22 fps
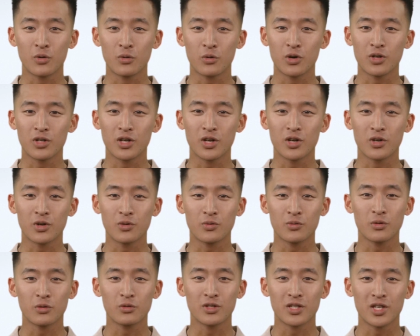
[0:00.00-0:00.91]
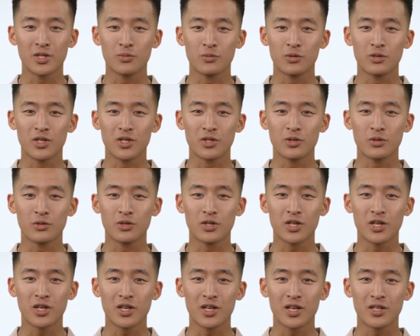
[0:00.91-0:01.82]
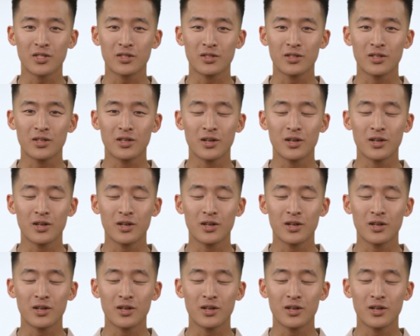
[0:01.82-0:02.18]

烟草业、超加工食品业、